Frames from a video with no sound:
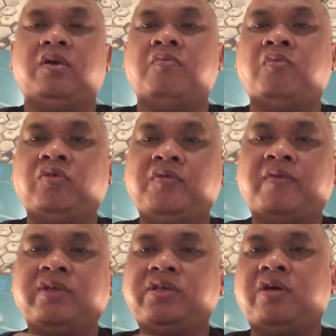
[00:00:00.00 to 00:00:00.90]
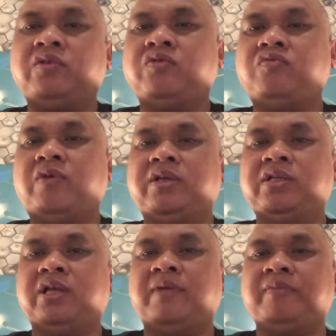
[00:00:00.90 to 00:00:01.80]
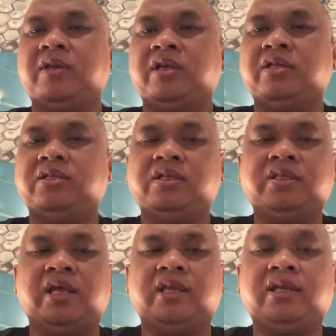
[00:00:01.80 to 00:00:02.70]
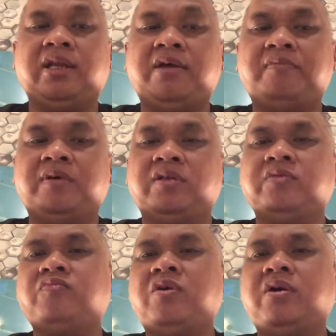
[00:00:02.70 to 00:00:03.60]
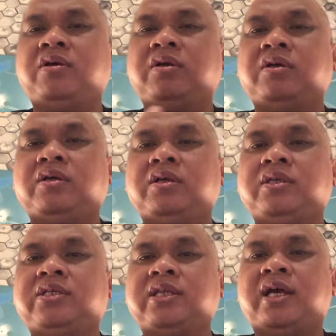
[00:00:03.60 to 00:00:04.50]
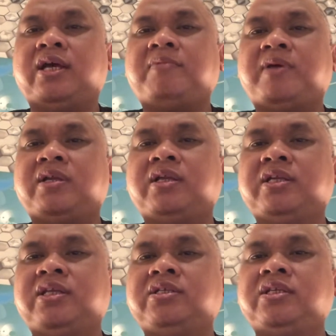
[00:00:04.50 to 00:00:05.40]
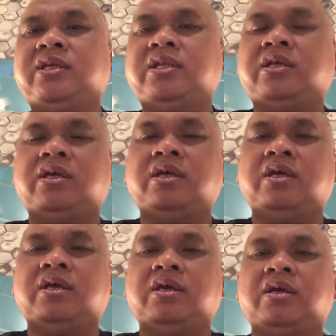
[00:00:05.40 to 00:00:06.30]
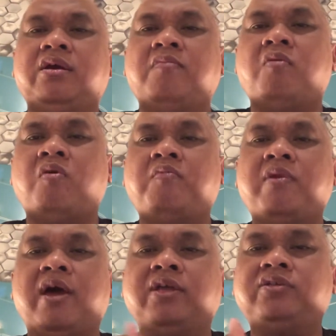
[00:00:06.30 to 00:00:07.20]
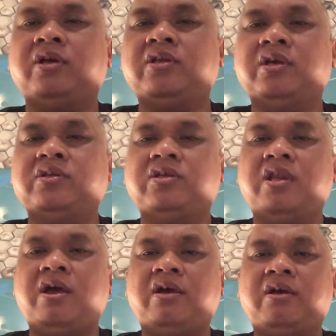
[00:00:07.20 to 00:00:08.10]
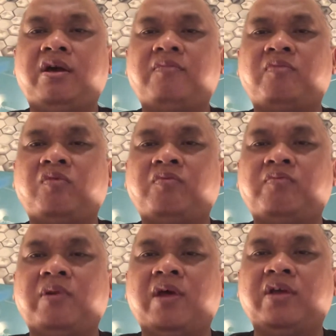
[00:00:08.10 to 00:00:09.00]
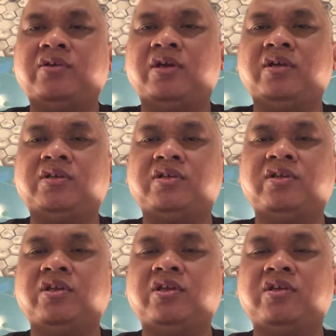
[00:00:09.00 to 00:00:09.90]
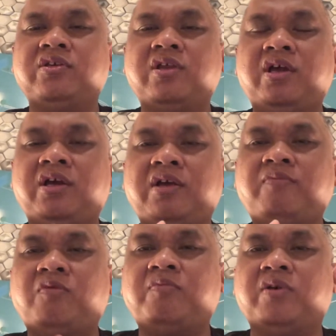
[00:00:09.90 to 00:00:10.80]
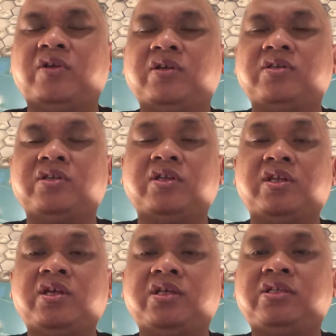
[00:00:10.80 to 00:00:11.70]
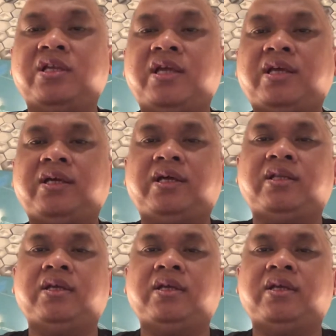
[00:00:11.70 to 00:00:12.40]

motivasi harus kuat di dalam era digital kenapa semua diserahkan pada diri sendiri mau belajar ya silakan mau belanja ya sendiri ya silakan mau bekerja sendiri ya silakan